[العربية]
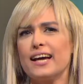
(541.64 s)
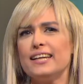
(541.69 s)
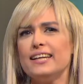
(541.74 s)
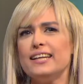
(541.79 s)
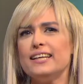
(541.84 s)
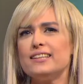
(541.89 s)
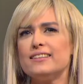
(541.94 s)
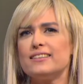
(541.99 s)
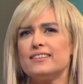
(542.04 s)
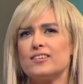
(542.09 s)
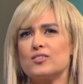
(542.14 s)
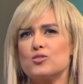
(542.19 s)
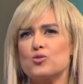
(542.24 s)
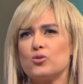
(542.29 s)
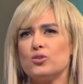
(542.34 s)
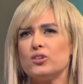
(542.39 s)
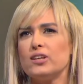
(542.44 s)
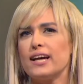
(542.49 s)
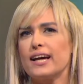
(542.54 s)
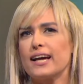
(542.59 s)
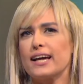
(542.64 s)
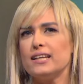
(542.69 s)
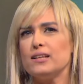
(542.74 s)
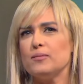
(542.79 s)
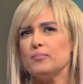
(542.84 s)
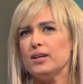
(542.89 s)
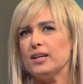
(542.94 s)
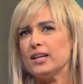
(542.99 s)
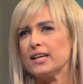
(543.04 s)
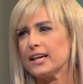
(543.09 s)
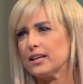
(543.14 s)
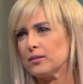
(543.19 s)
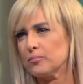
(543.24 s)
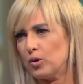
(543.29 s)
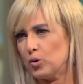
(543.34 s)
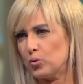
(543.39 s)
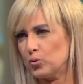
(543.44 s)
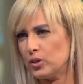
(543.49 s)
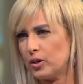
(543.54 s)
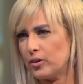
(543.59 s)
غنيت اظن اغاني من اللي كانت
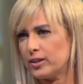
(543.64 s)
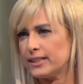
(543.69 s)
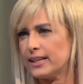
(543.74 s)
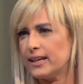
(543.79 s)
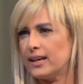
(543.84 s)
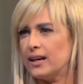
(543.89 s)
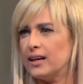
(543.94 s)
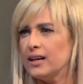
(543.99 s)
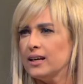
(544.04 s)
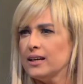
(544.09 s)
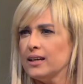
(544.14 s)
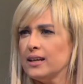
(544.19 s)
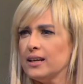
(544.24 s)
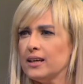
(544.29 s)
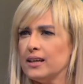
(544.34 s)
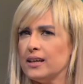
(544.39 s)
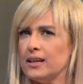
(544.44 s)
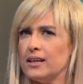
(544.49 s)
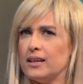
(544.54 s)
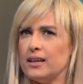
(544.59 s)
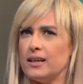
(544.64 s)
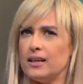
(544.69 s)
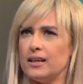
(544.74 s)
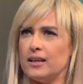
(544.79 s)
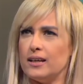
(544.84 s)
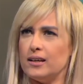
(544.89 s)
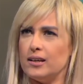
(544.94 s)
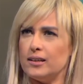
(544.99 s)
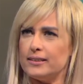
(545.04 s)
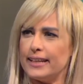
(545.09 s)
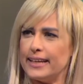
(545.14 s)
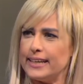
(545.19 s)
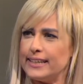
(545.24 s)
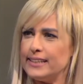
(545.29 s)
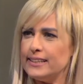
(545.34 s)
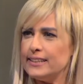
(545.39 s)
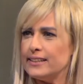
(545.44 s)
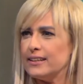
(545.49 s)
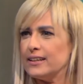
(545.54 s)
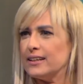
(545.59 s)
موجوده وقتها آه،
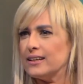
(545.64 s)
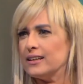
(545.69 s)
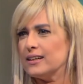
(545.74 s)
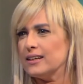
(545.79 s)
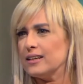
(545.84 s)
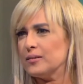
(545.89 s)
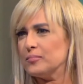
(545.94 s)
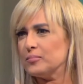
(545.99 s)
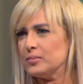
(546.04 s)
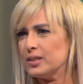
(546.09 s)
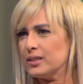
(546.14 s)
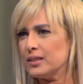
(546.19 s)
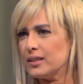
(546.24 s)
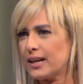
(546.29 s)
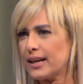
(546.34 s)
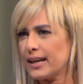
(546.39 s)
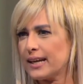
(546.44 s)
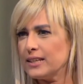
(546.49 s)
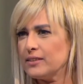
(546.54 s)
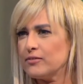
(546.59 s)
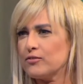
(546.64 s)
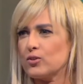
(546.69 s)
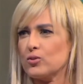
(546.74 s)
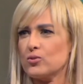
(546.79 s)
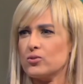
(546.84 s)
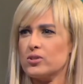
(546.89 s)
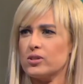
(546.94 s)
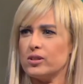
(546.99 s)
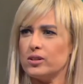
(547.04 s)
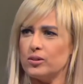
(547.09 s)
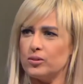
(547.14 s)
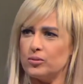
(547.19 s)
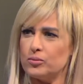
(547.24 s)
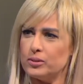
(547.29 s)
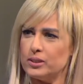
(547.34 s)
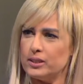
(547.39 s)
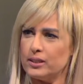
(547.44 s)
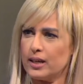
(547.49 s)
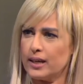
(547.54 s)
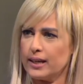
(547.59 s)
داليدا اغاني
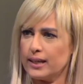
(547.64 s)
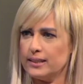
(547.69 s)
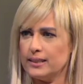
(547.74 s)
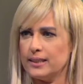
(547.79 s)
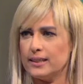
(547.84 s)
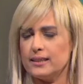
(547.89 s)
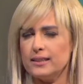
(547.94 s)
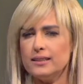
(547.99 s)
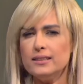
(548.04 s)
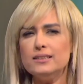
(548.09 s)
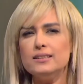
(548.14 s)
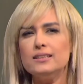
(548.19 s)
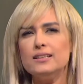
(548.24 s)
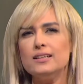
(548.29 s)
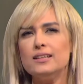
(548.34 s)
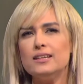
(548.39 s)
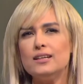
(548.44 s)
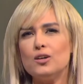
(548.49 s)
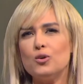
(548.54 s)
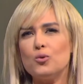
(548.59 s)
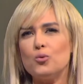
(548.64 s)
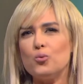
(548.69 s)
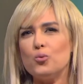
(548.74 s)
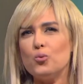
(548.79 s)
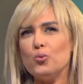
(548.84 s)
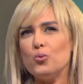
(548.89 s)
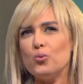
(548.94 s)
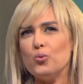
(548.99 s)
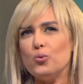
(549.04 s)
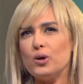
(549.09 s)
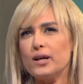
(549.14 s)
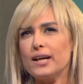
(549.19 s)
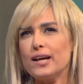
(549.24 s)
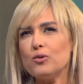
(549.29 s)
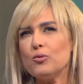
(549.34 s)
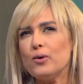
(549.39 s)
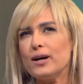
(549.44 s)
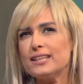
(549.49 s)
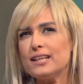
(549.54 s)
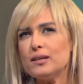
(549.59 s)
فرنساوي حاجات كده مم.
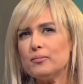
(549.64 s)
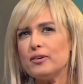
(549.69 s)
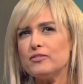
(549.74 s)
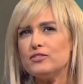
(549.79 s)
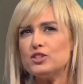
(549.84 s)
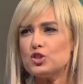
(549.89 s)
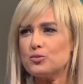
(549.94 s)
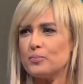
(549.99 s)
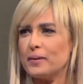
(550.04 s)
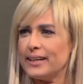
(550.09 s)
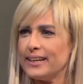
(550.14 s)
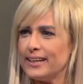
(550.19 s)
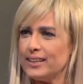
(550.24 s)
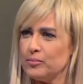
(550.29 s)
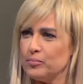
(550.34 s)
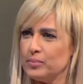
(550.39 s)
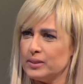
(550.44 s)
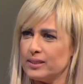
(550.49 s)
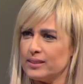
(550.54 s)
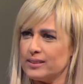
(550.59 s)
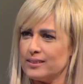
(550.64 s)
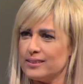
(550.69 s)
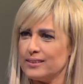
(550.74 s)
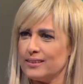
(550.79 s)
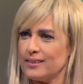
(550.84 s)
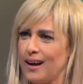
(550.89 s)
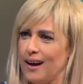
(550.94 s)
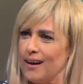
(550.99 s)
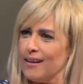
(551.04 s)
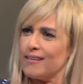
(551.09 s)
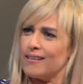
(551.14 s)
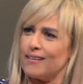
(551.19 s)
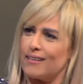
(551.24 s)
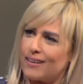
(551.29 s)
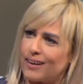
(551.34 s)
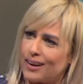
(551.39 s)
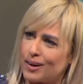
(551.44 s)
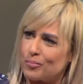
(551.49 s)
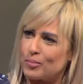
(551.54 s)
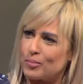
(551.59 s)
وكان وقتها ما فيش بنات بتتحرك على